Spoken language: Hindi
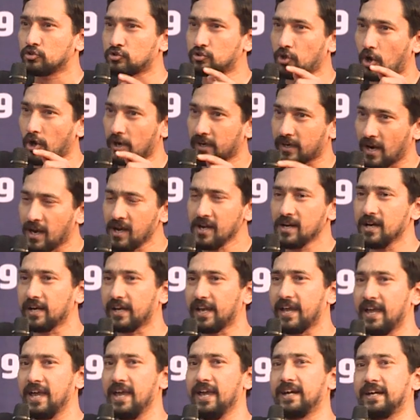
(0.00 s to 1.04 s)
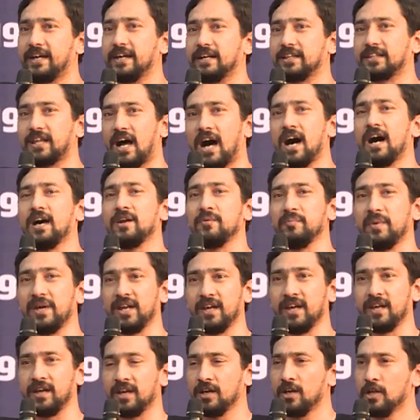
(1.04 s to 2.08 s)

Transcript: सौ रंग के हैं किरदार मेरे